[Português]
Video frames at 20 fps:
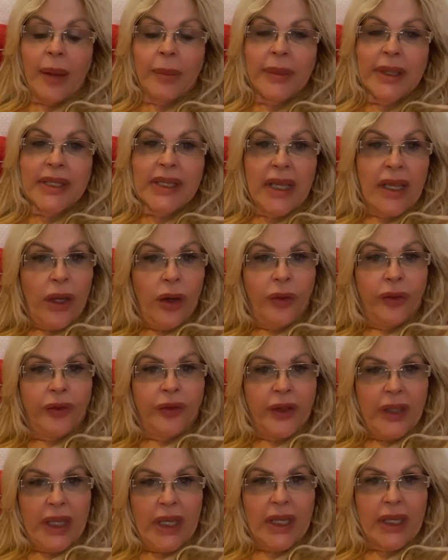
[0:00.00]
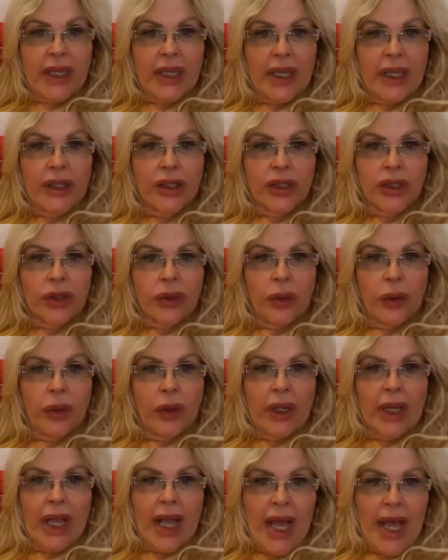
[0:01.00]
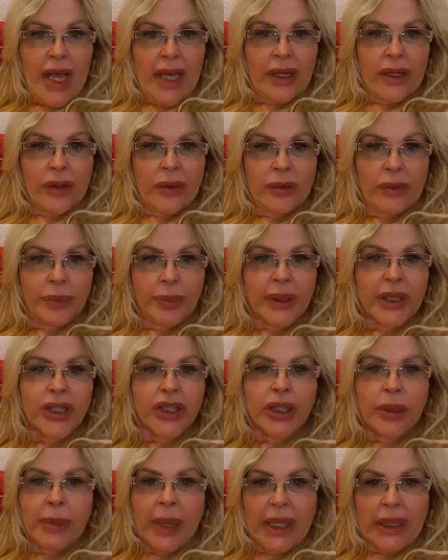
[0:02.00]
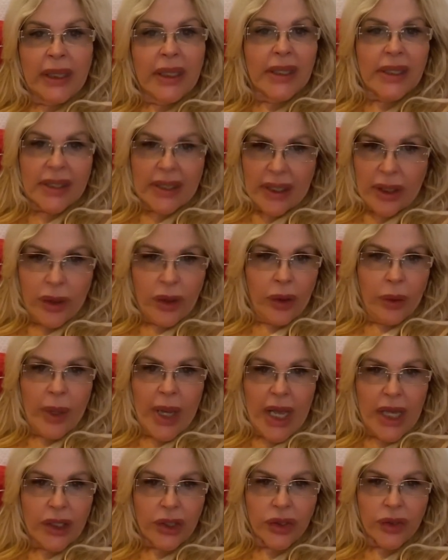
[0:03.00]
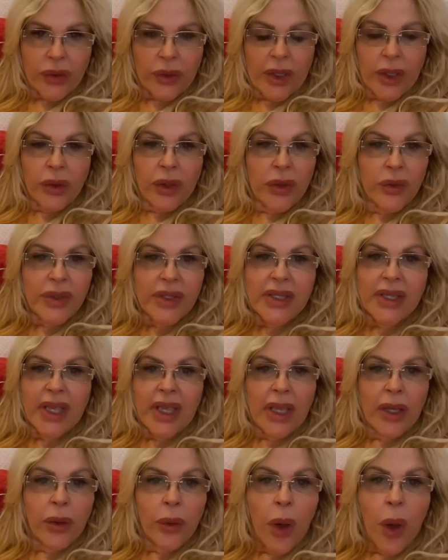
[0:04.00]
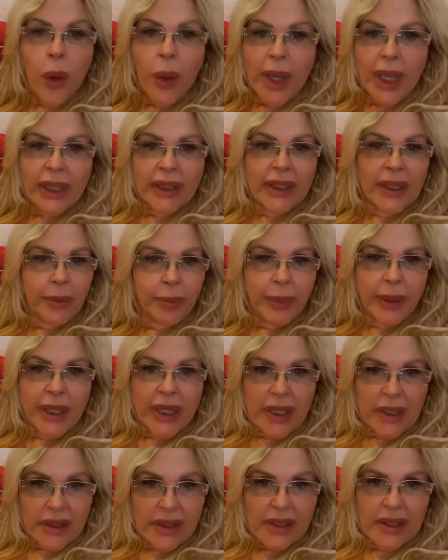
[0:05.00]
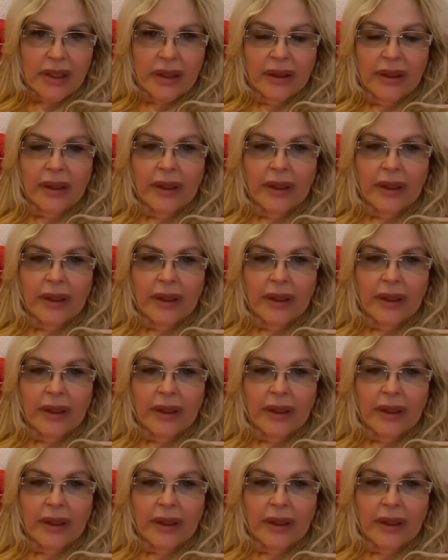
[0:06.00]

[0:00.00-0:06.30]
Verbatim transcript: Mas aí eu vi que eles colocaram, para chamar atenção, eu acho, eu não sei qual é da imprensa,